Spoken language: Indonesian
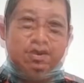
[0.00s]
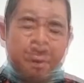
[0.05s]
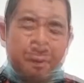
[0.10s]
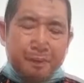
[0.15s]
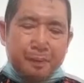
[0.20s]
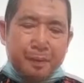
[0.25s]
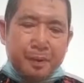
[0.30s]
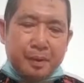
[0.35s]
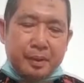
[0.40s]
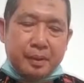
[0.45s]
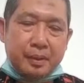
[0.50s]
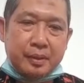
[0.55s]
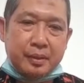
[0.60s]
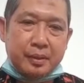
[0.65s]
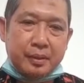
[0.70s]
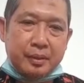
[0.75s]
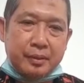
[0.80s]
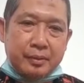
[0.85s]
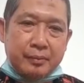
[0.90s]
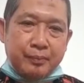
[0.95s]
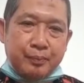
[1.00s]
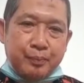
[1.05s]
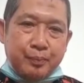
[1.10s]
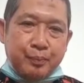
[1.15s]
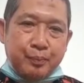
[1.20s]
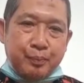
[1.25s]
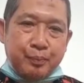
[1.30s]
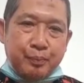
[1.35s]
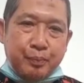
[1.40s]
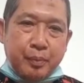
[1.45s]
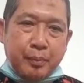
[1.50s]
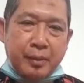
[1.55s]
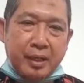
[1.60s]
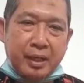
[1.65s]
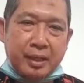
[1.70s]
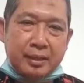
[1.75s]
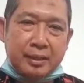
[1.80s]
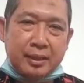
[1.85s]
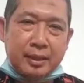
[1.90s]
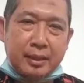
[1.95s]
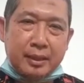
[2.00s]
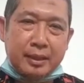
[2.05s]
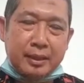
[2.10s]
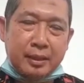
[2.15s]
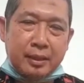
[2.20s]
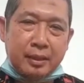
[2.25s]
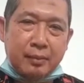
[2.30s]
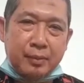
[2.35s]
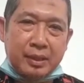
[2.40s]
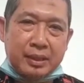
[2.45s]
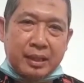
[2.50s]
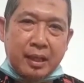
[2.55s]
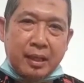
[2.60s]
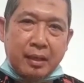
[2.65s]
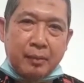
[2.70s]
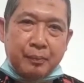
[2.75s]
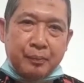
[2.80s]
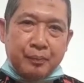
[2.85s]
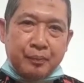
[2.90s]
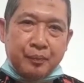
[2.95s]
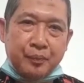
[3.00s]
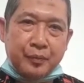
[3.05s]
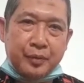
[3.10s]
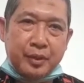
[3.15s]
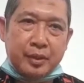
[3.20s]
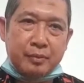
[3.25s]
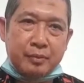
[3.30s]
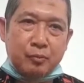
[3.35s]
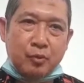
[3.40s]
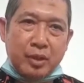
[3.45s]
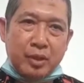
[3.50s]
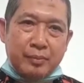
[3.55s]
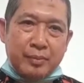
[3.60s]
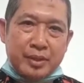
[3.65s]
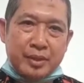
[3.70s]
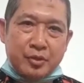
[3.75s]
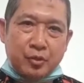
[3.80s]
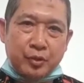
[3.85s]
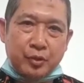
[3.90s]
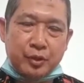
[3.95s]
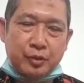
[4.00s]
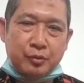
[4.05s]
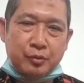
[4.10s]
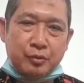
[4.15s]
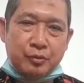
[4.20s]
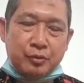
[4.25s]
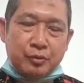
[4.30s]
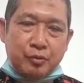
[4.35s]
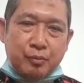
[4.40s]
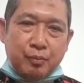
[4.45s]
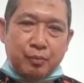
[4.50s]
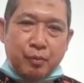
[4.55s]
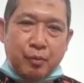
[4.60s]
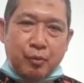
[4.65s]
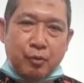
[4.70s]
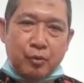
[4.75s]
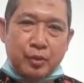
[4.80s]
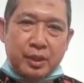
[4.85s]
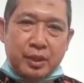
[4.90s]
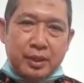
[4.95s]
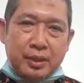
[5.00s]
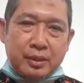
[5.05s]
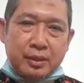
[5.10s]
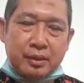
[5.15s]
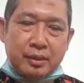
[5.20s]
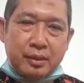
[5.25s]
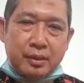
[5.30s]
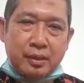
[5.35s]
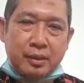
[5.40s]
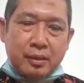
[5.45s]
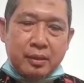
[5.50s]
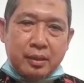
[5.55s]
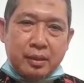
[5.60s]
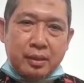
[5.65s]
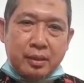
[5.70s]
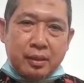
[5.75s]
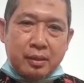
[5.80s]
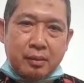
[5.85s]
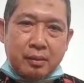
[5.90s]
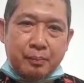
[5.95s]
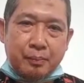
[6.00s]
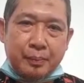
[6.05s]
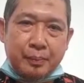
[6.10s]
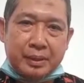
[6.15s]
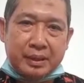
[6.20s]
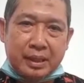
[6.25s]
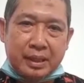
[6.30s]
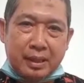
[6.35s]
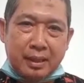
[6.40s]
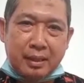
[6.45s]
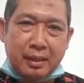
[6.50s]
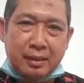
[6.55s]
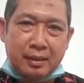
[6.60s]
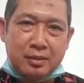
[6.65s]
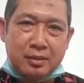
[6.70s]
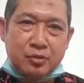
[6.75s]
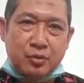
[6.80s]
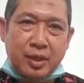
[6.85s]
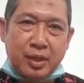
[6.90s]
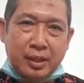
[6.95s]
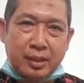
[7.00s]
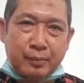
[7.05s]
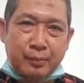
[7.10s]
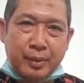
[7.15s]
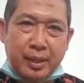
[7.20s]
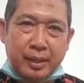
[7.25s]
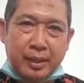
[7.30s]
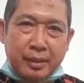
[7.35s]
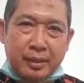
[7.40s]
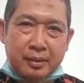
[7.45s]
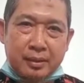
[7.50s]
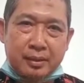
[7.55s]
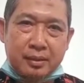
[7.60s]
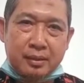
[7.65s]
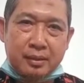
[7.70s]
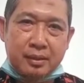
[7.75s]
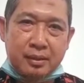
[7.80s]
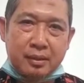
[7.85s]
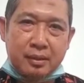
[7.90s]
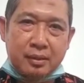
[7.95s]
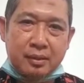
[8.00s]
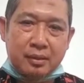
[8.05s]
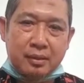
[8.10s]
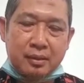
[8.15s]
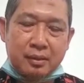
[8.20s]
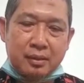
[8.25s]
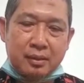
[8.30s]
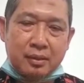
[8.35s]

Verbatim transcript: Jadi eh, pemberangkatan ini akan bertahap. Jadi mulai besok itu untuk prodi peternakan sudah akan berangkat ke